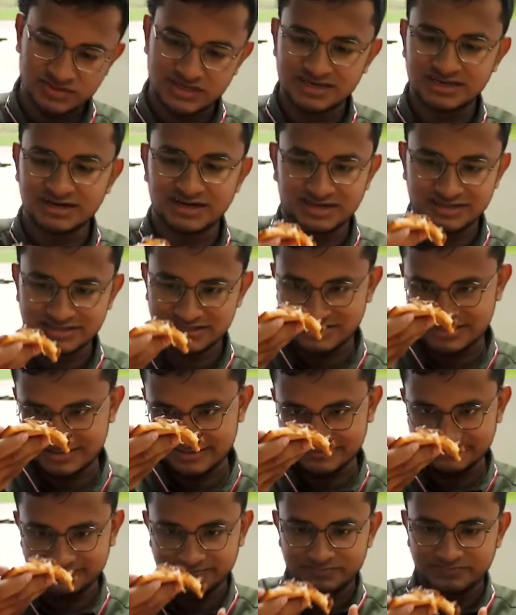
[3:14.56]
থিন ক্রাস্ট
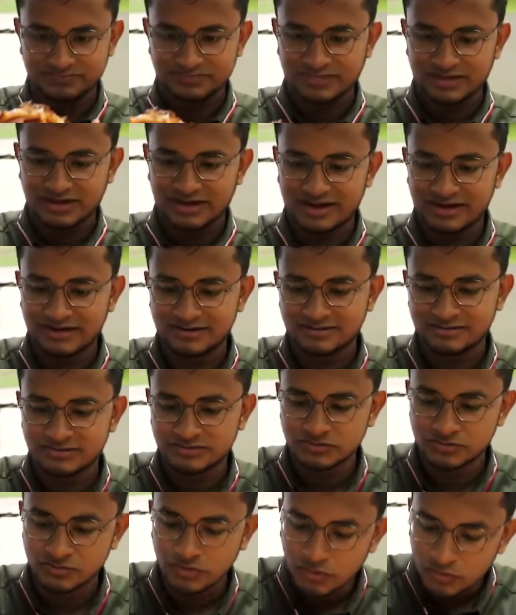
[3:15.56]
অ্যান্ড
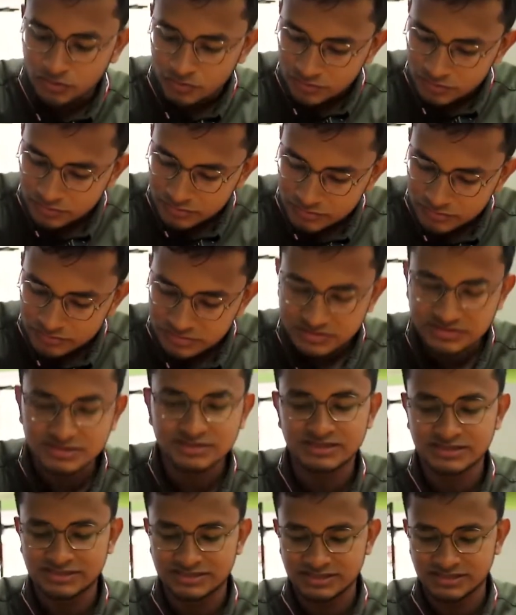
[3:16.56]
ও
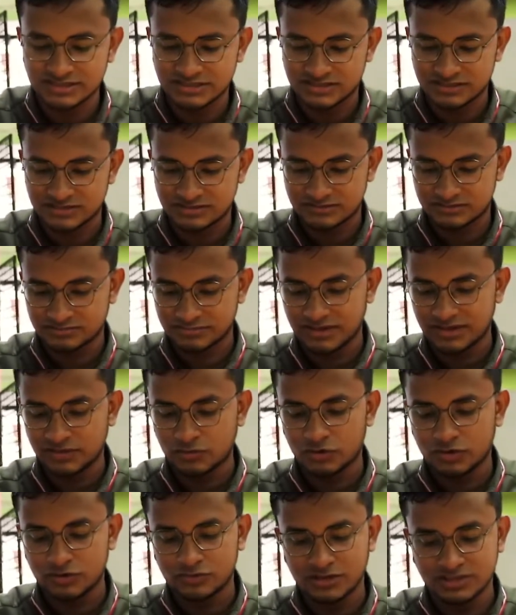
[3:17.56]
দিস থিং ইস মানে
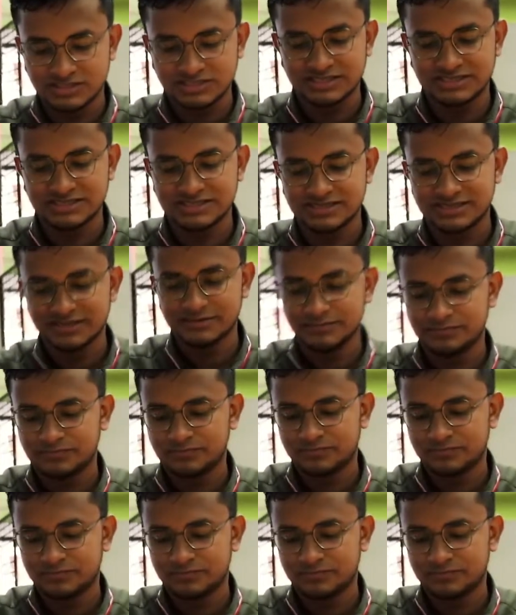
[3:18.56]
অনেকগুলো চিকেন দিছে